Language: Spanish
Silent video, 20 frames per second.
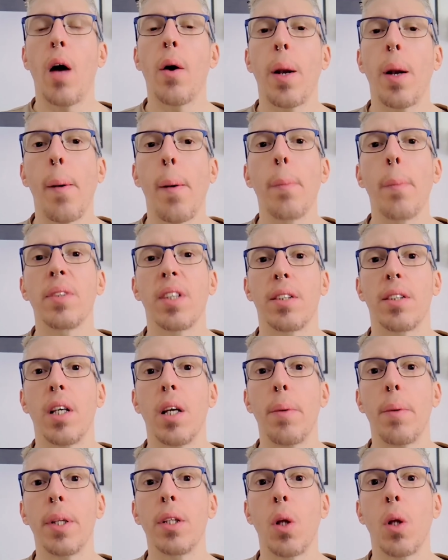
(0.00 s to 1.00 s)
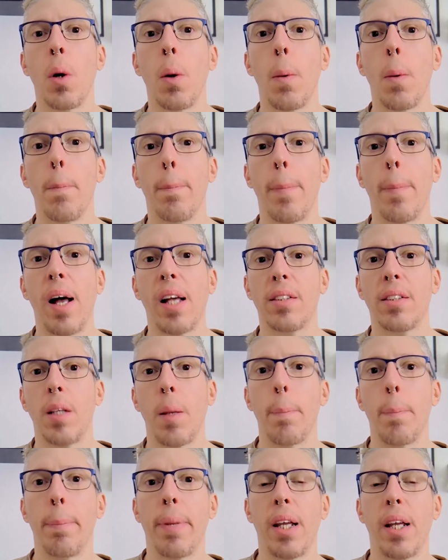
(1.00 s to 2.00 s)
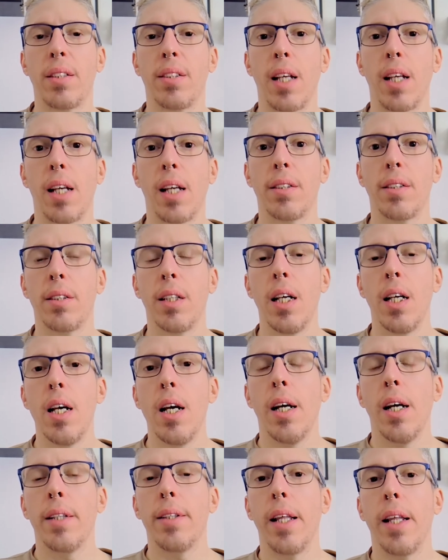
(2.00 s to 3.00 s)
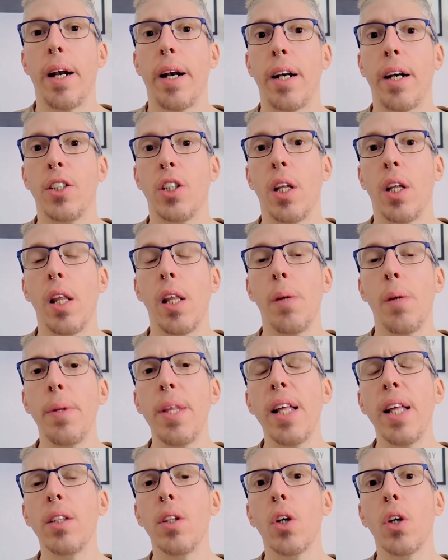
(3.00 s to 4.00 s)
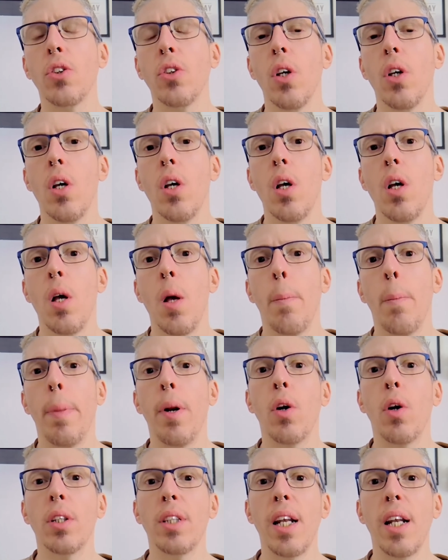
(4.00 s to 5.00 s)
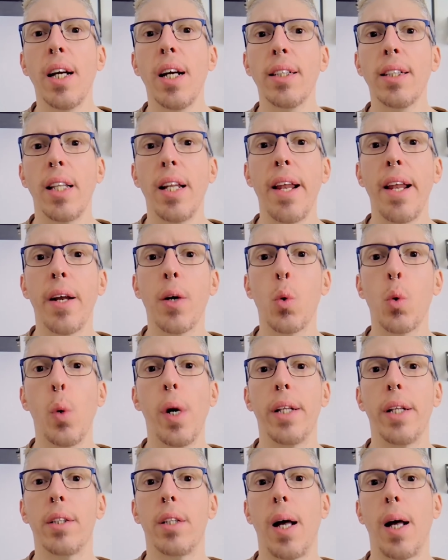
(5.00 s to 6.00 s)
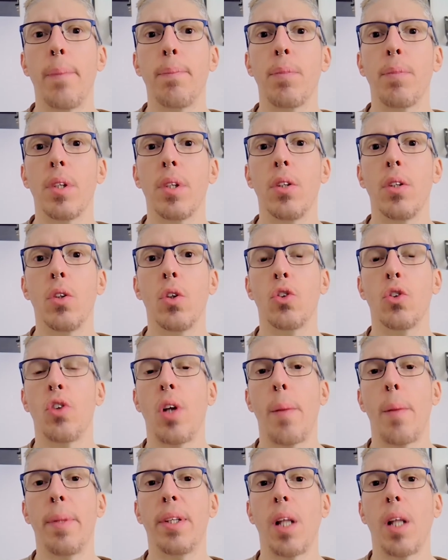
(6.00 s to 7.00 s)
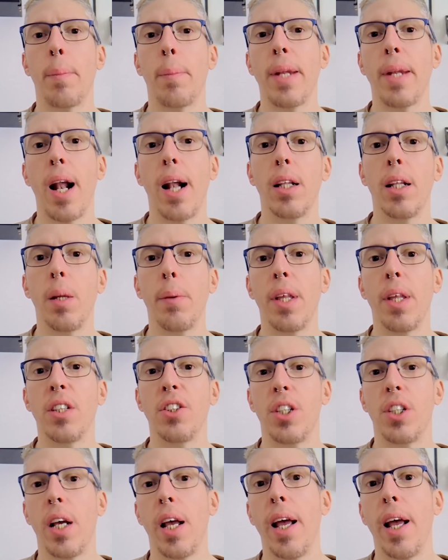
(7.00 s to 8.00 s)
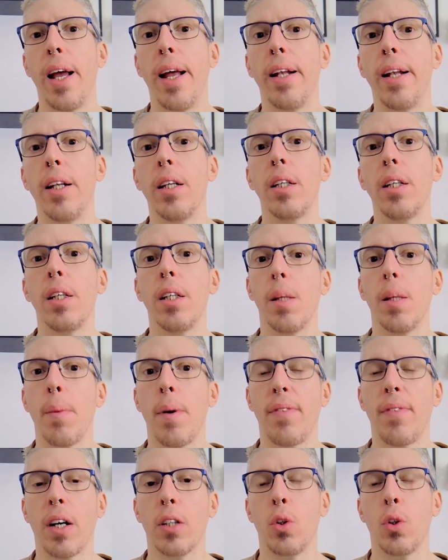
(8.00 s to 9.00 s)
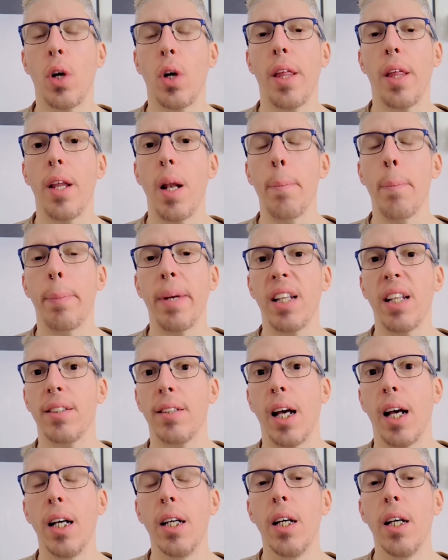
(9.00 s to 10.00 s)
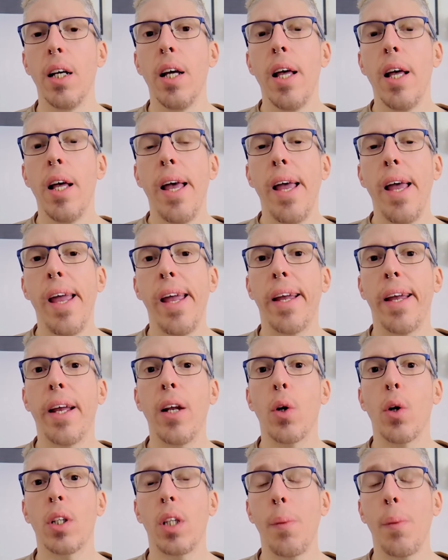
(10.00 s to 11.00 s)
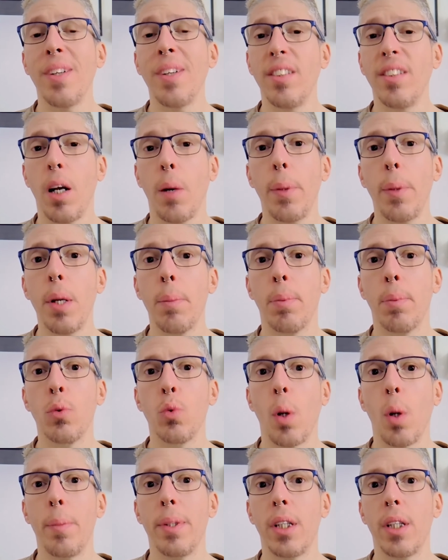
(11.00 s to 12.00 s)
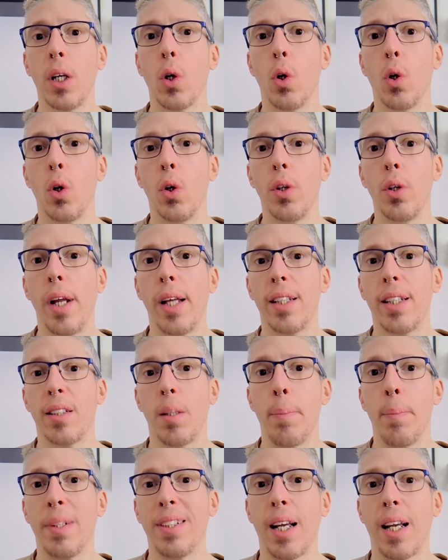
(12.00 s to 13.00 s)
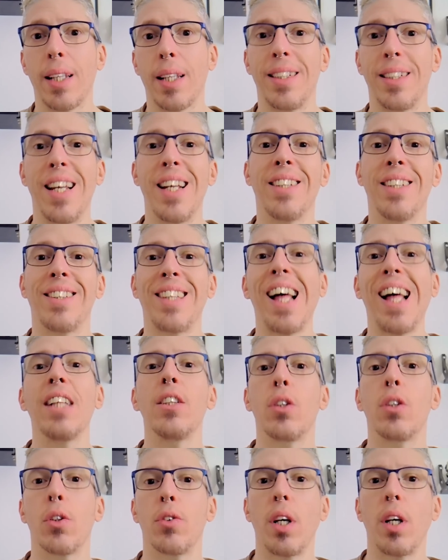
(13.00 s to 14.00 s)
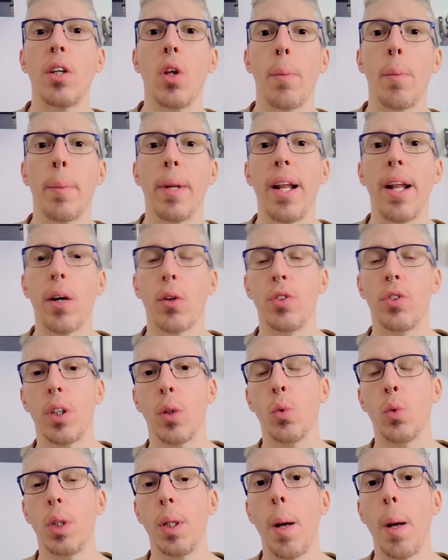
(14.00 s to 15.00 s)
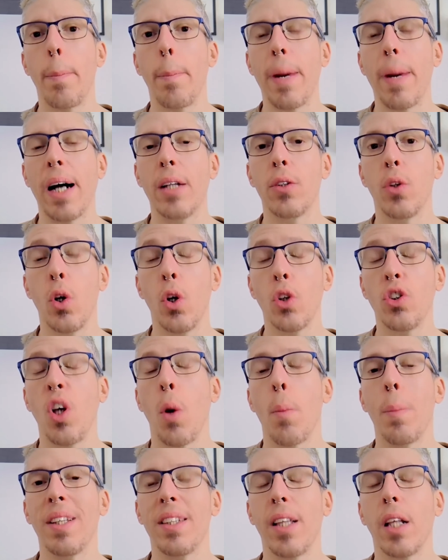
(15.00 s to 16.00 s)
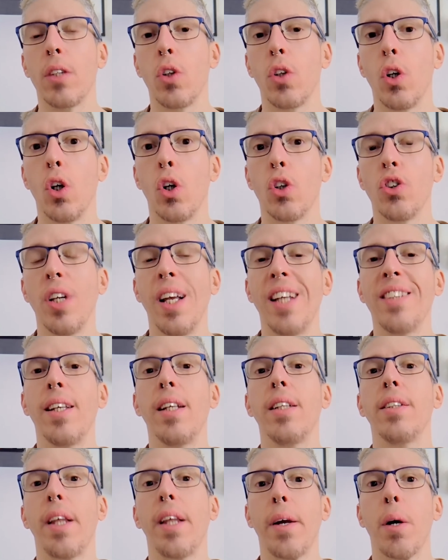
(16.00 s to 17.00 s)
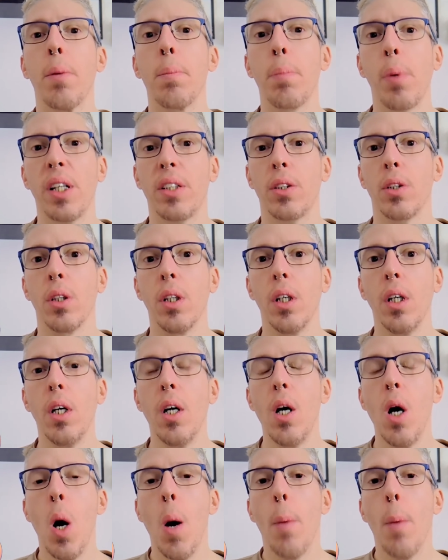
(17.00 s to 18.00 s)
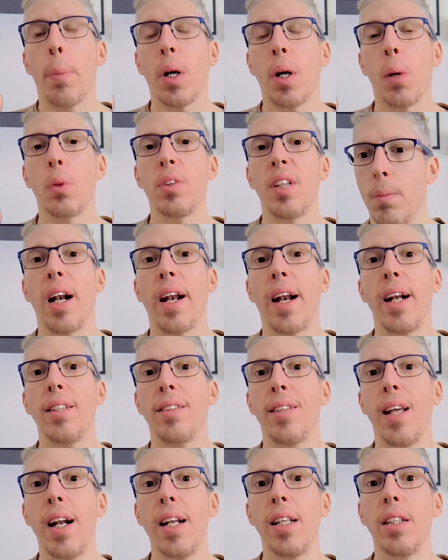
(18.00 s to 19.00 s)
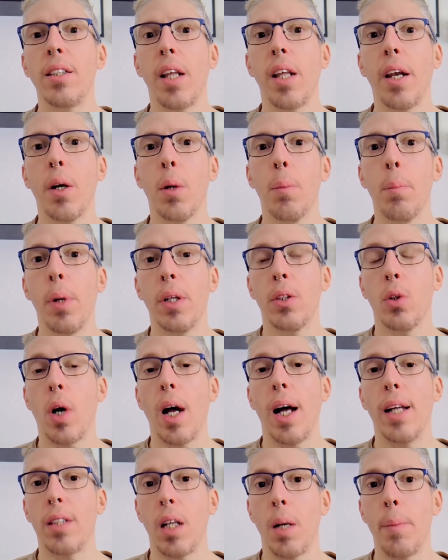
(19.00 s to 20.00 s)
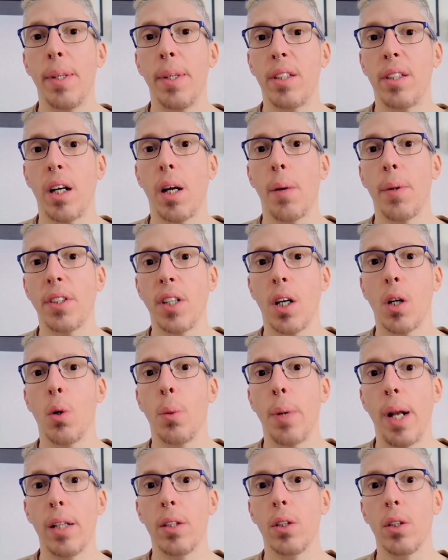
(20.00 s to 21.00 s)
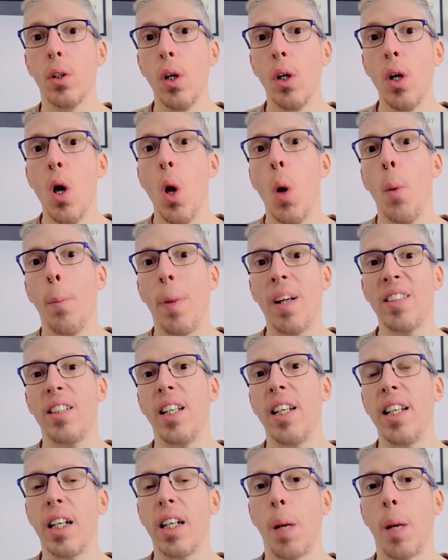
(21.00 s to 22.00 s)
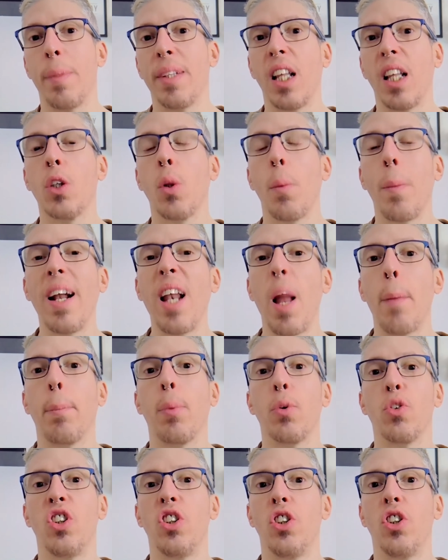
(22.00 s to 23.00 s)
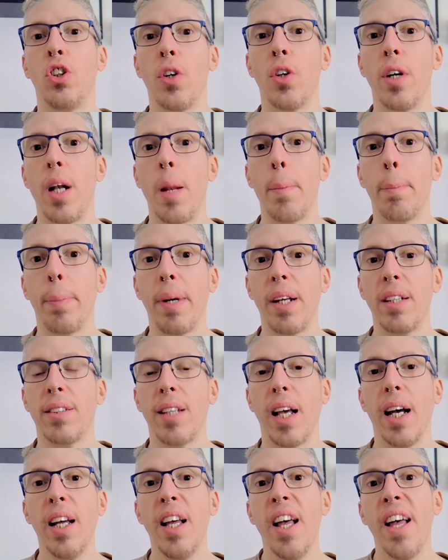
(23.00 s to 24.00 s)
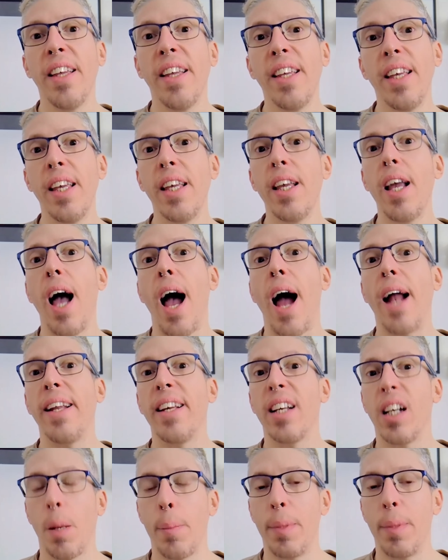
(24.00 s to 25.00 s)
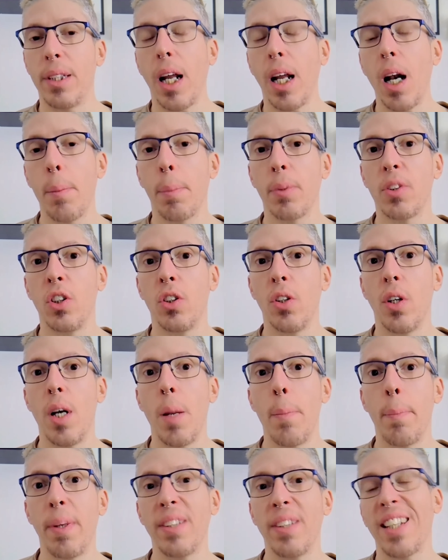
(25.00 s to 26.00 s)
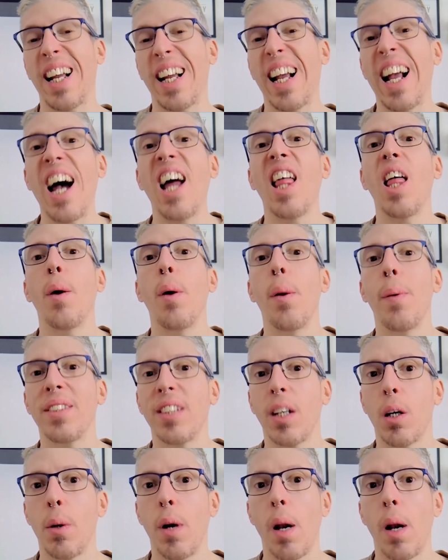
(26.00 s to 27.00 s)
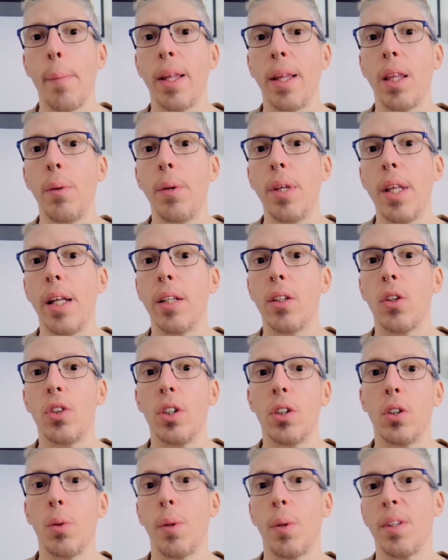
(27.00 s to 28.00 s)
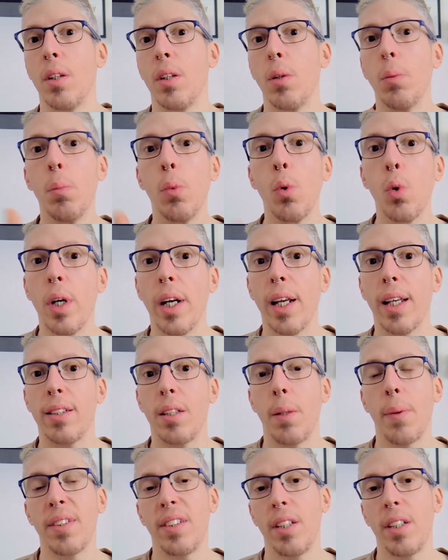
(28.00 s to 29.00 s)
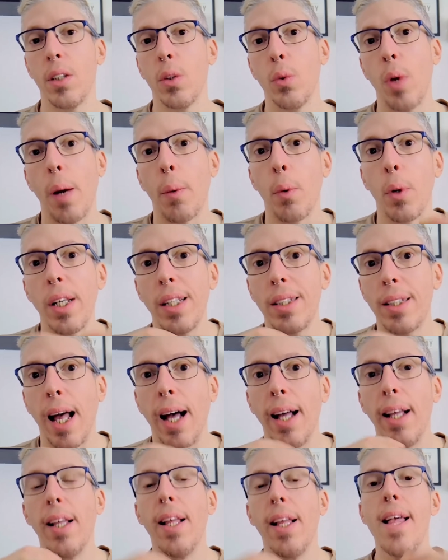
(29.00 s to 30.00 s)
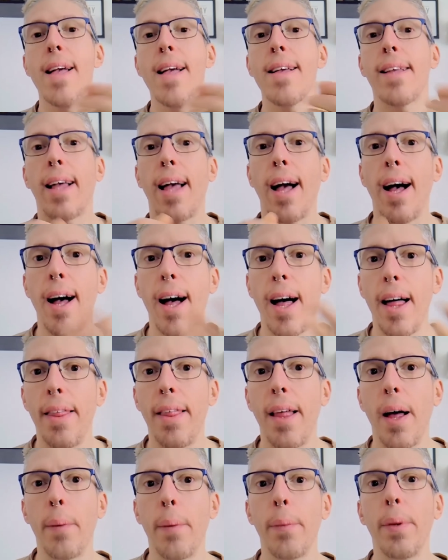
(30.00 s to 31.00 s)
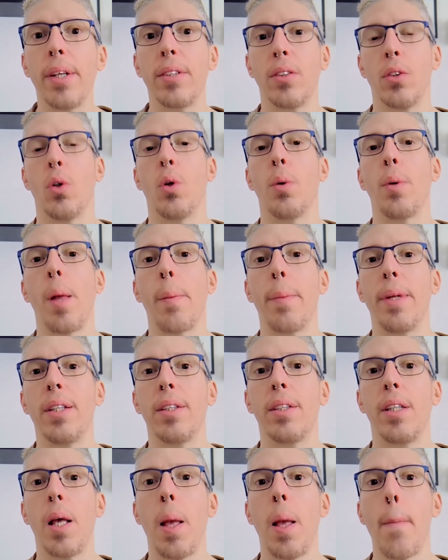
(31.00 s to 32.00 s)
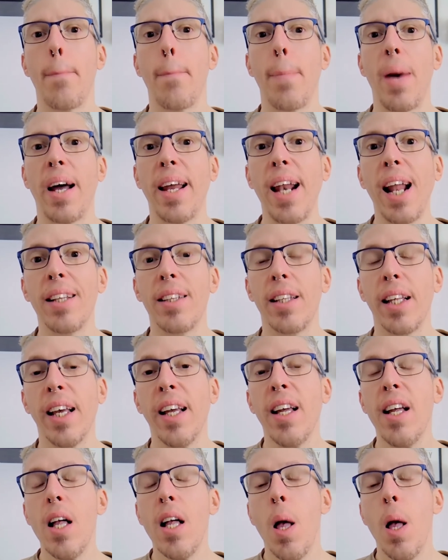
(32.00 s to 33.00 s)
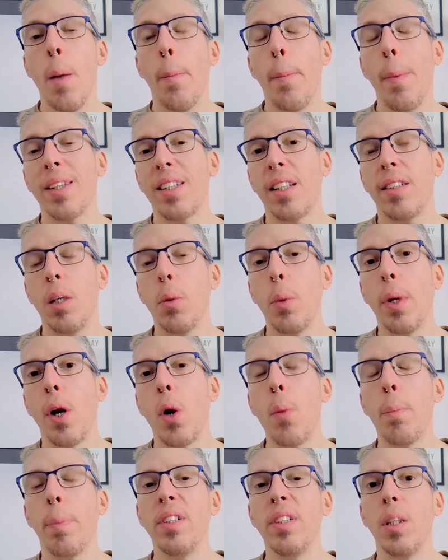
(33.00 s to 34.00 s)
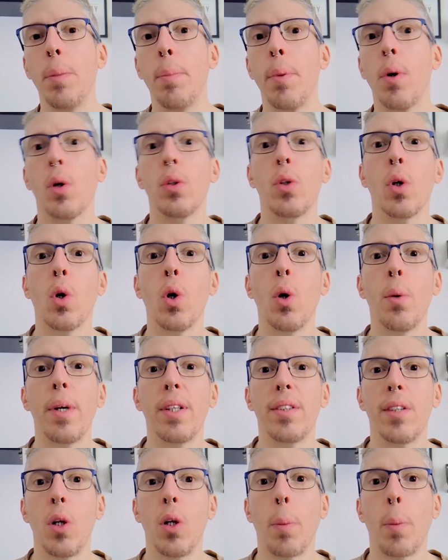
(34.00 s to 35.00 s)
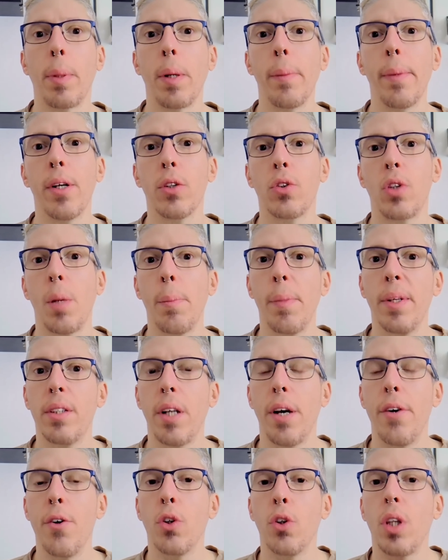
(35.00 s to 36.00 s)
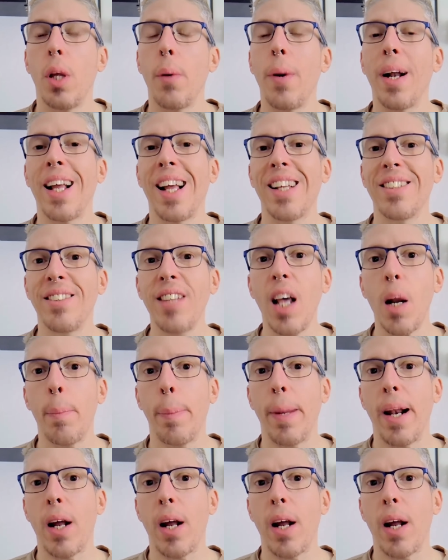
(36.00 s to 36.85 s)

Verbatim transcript: Ahora vamos a seguir viendo más empresas de reyes de dividendos. Pero lo que tienen que tener en cuenta, no solamente al mirar el dividend yield y demás factores de la empresa, es que lo que te va a servir puntualmente con estas empresas que tienen tantos años de manera consecutiva pagándolos y aumentándolos es el interés compuesto. Porque vos al realizar el interés compuesto cada trimestre que vayas cobrando, vas a ir incrementando más la posición en la empresa. Y al incrementar la posición en la empresa, cada vez vas a cobrar más dividendos y eso va a ser un bucle que se va haciendo una bolita cada vez, obviamente, más grande vas a decir, bueno, en un principio cuando cobres en los primeros trimestres no te va a alcanzar